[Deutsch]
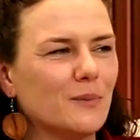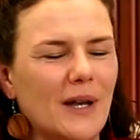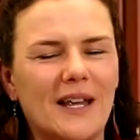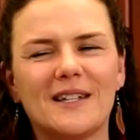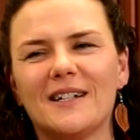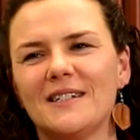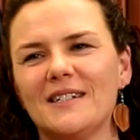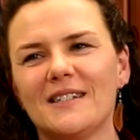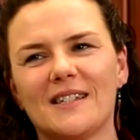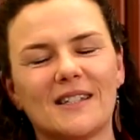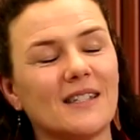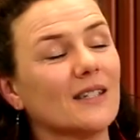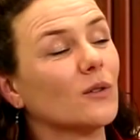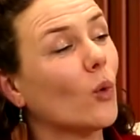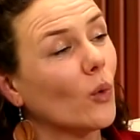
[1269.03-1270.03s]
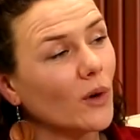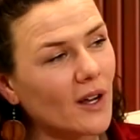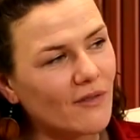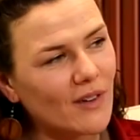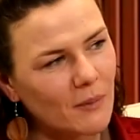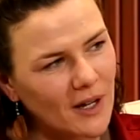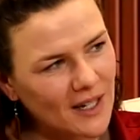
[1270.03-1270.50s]
Blättern die sitzen
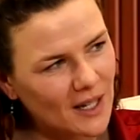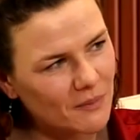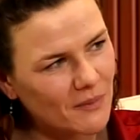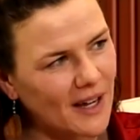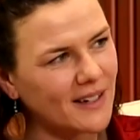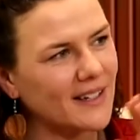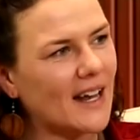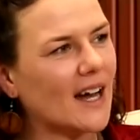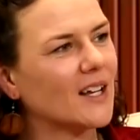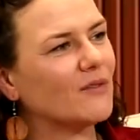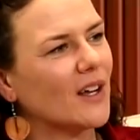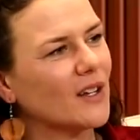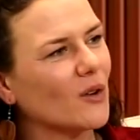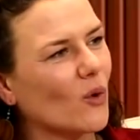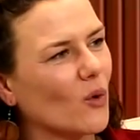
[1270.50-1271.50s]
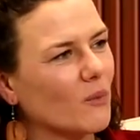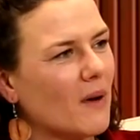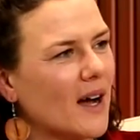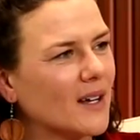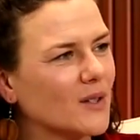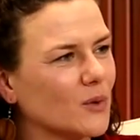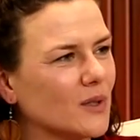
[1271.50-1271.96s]
oder wenn man eben eine Nachtwanderung
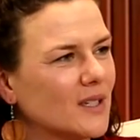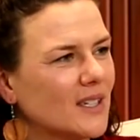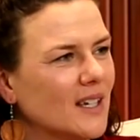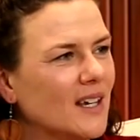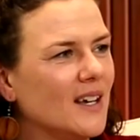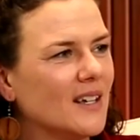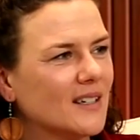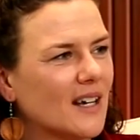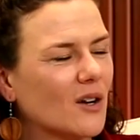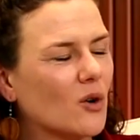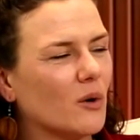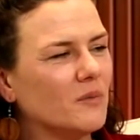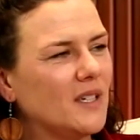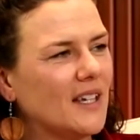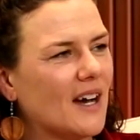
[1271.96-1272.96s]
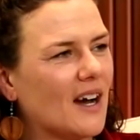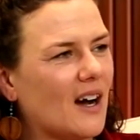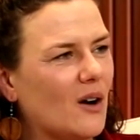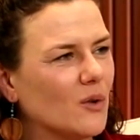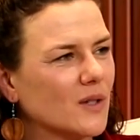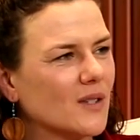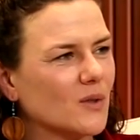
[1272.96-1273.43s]
macht und da kommen die ja
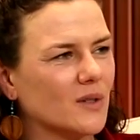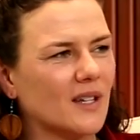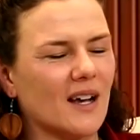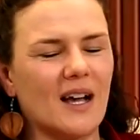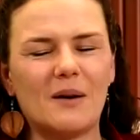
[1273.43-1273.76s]
raus und da